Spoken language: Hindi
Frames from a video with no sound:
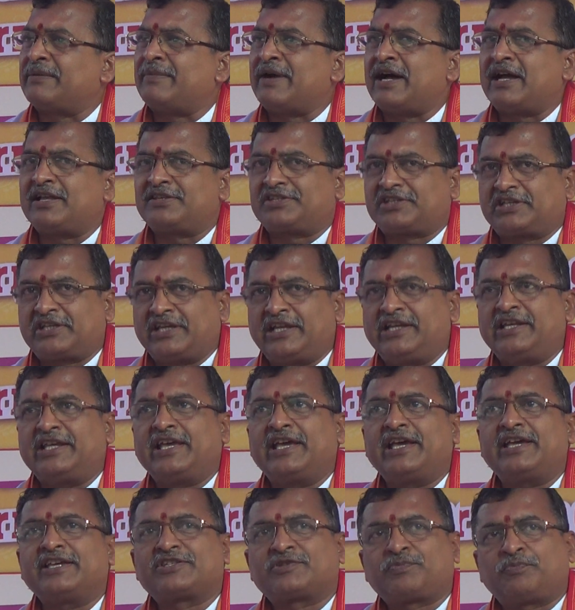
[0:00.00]
समाज के
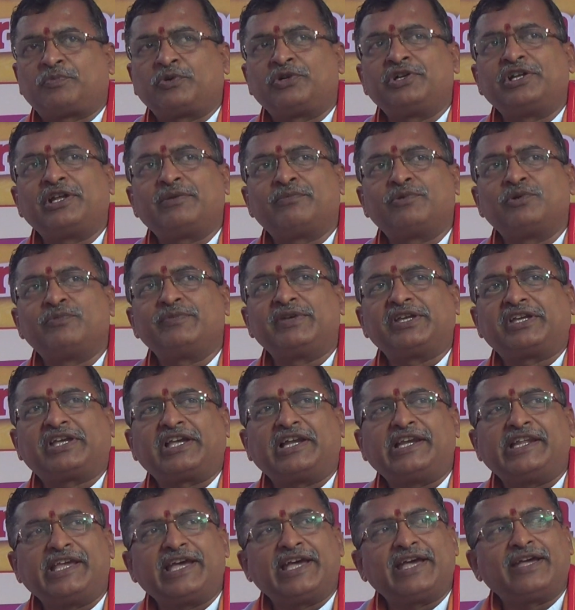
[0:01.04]
लिए इस पुण्य भूमि
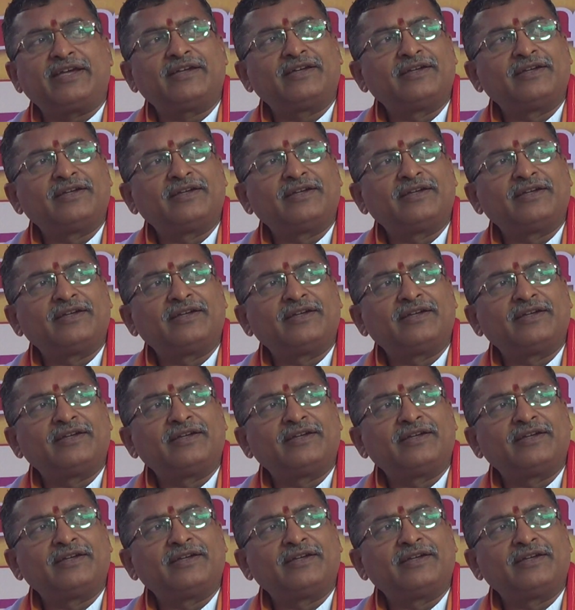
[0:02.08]
के लिए